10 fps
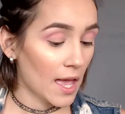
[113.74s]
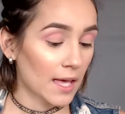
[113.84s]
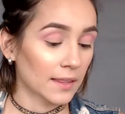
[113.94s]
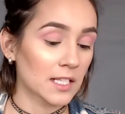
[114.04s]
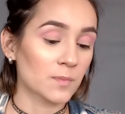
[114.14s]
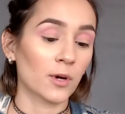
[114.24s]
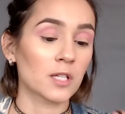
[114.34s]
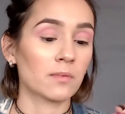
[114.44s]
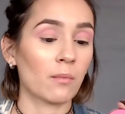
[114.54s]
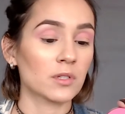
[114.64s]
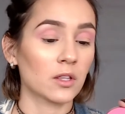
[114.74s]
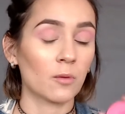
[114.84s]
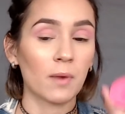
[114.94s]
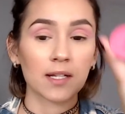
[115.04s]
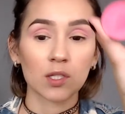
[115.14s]
Después vamos a
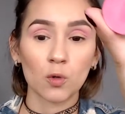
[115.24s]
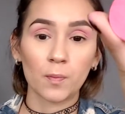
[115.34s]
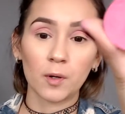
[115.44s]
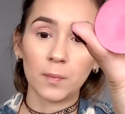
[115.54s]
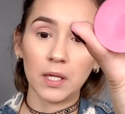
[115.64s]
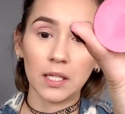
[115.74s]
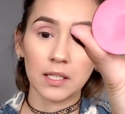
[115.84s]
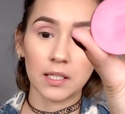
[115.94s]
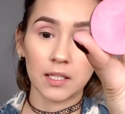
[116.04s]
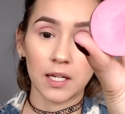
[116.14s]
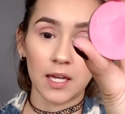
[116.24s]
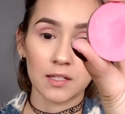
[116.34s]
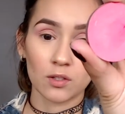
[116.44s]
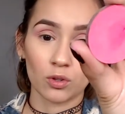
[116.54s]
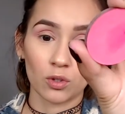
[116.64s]
tomar Super Pink, que es
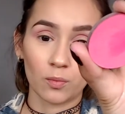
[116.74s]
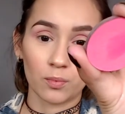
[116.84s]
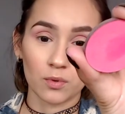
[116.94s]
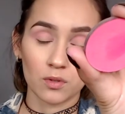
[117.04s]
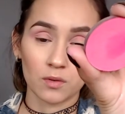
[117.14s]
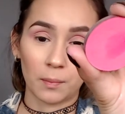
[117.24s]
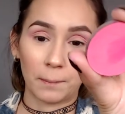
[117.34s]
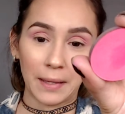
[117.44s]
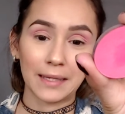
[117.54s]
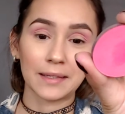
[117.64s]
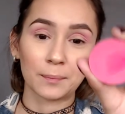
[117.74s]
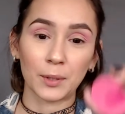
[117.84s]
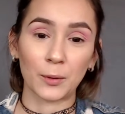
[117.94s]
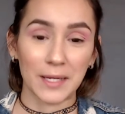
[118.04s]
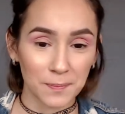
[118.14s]
otro pues, pink, pero
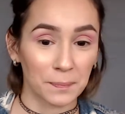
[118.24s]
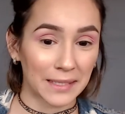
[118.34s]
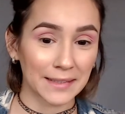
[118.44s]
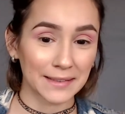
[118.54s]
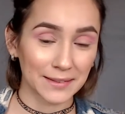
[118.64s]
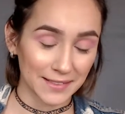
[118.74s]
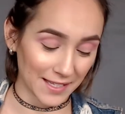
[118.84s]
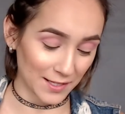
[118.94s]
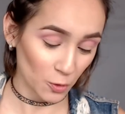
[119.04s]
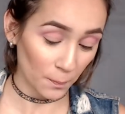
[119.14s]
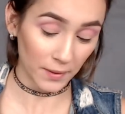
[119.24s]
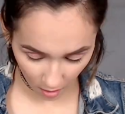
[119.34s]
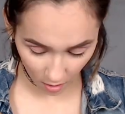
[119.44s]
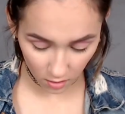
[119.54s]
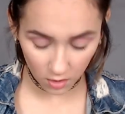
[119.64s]
más pink. Está súper...
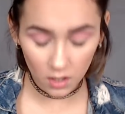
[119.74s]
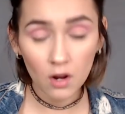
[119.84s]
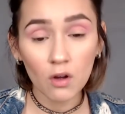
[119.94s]
No.